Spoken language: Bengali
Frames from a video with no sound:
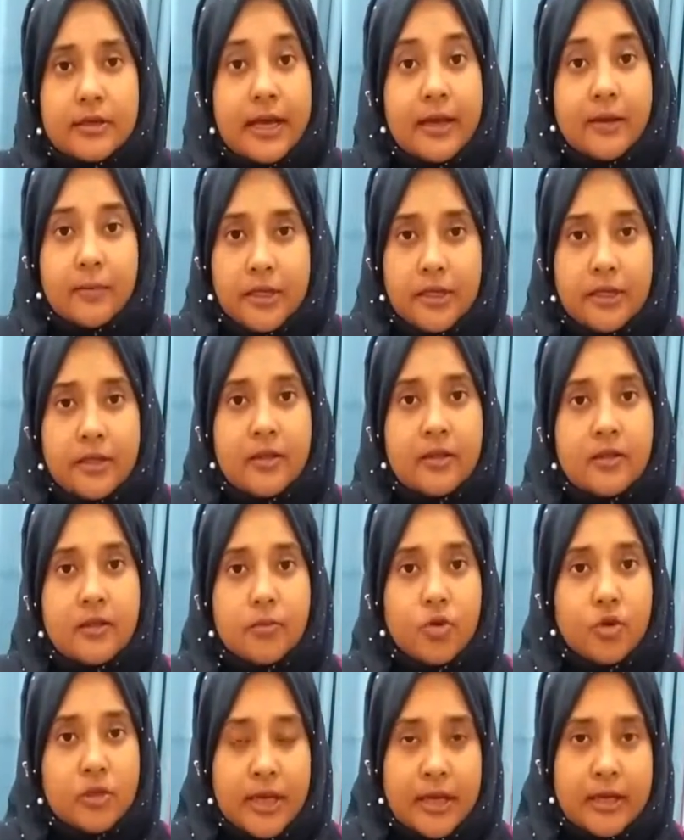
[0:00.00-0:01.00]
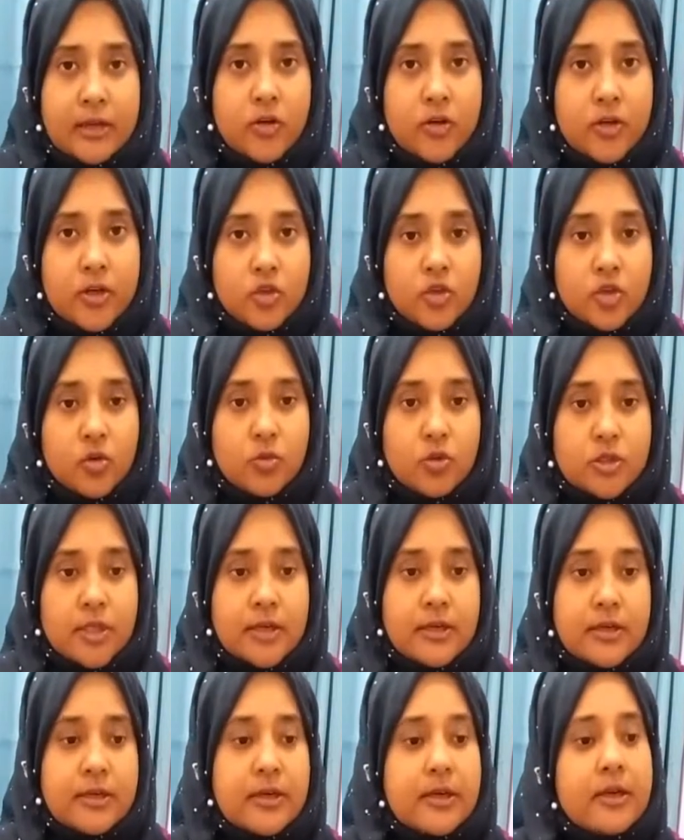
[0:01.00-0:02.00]
ডায়াবেটিস এবং থাইরয়েডের
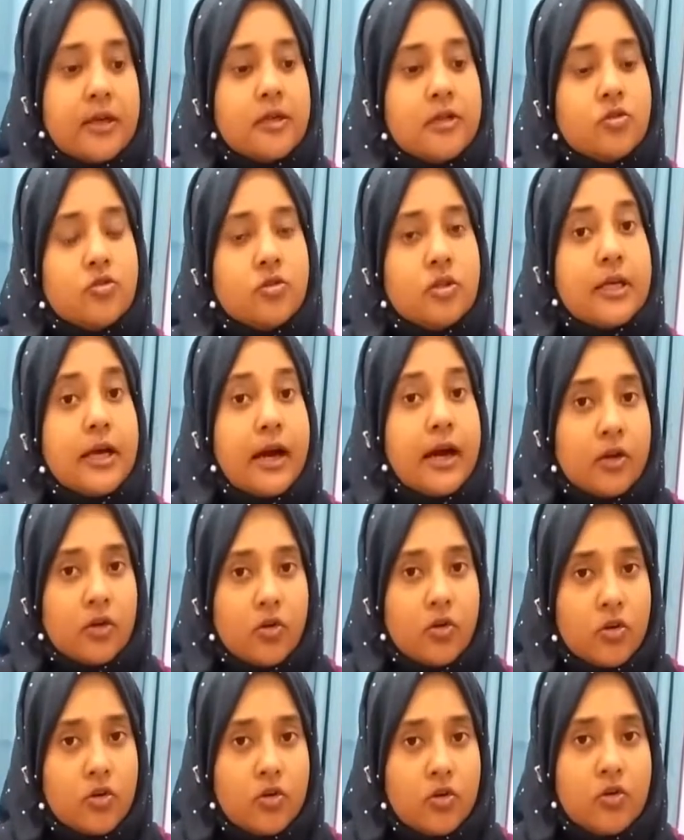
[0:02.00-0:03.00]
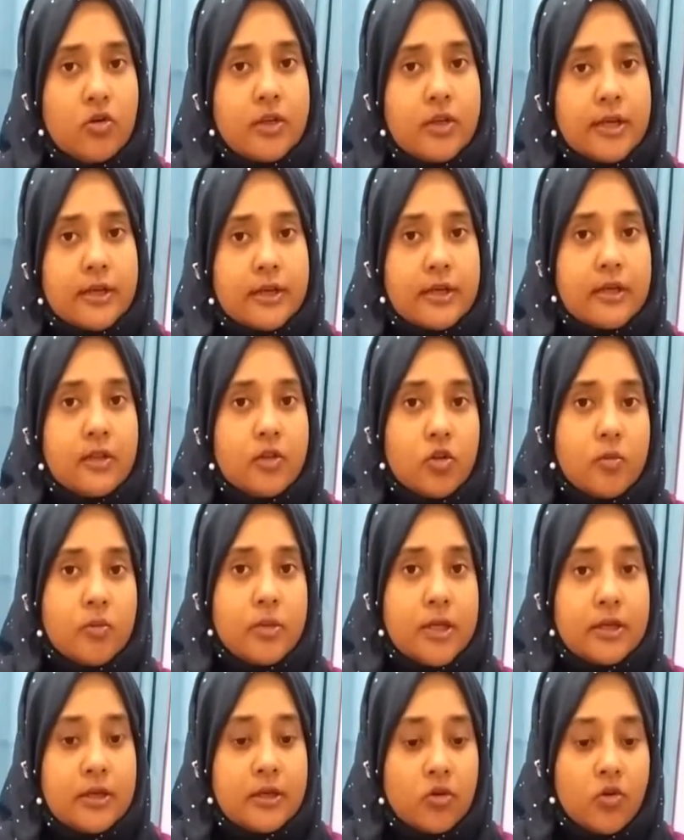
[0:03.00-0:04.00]
সমস্যা এটি যদি আনকন্ট্রোল থাকে তবে
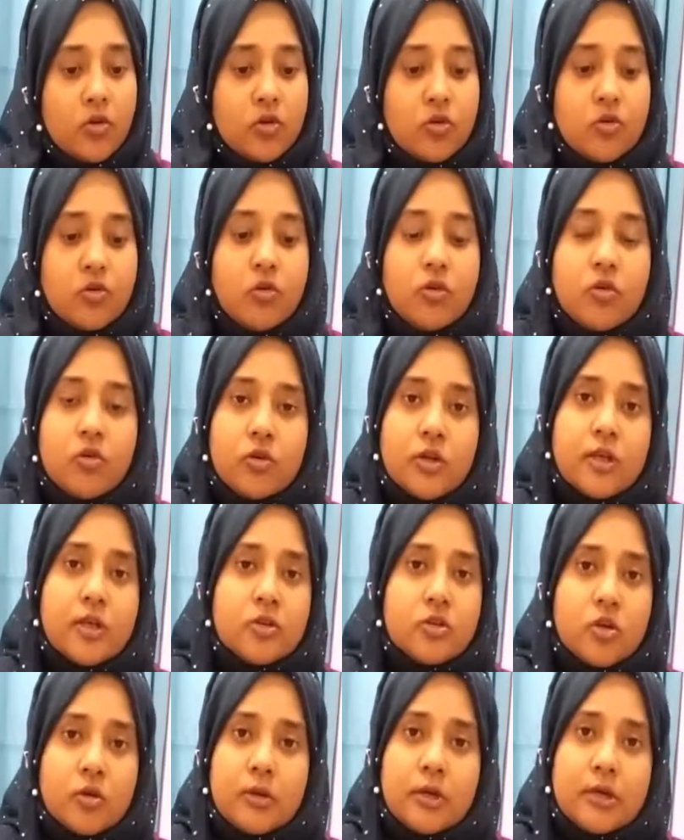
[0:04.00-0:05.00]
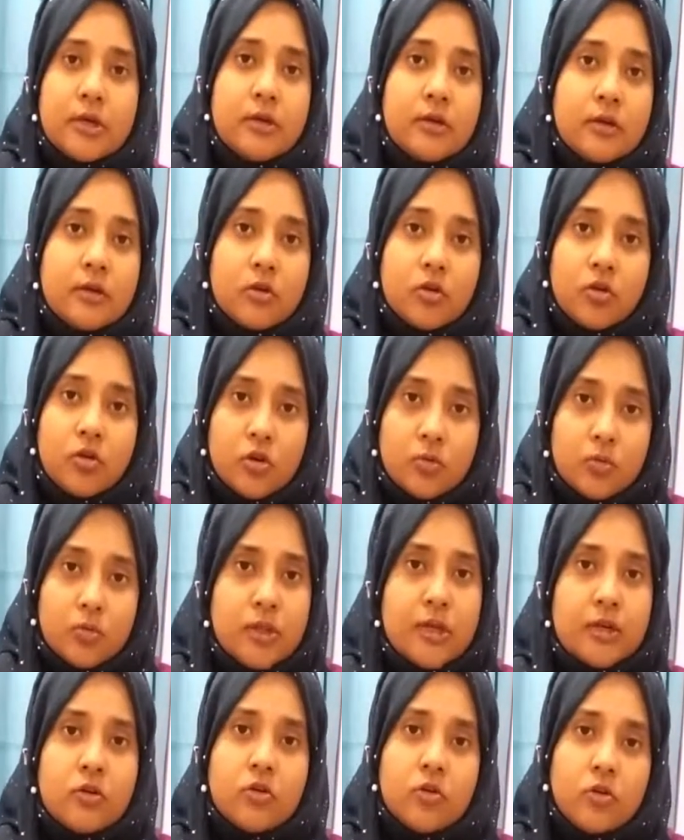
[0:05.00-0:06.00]
এটি কন্ট্রোল করে সবার
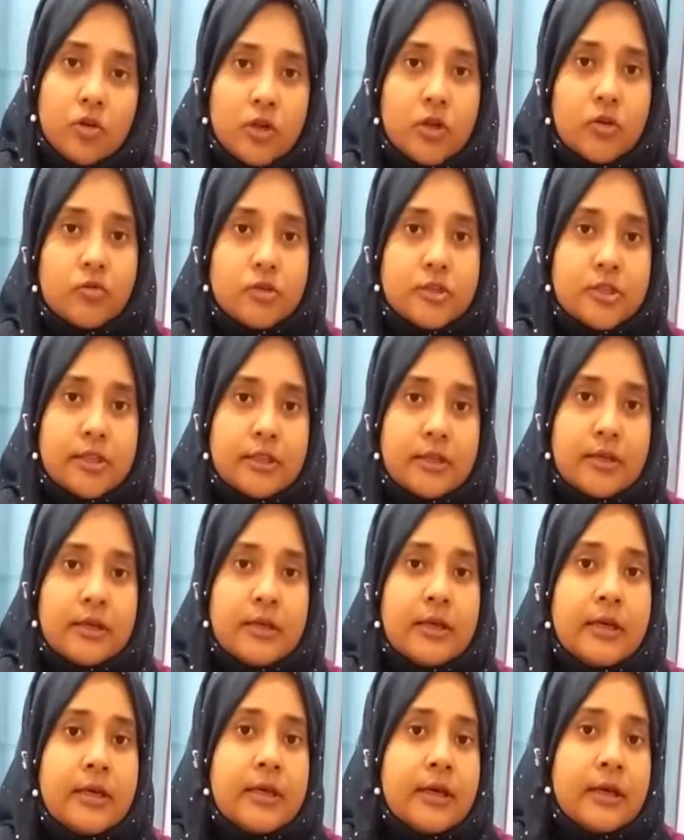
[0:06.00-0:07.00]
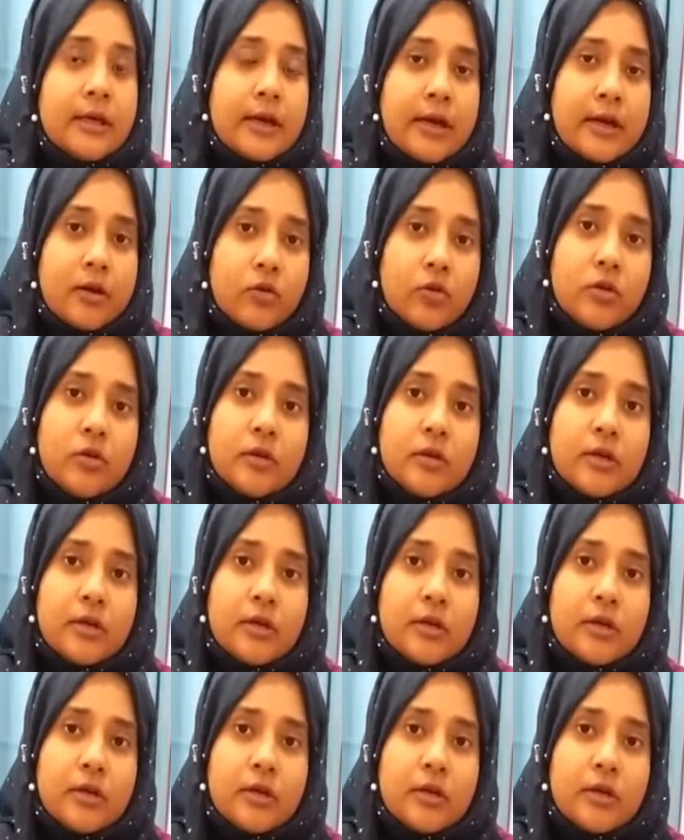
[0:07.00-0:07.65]
গর্ভধারণ করা উচিত কারণ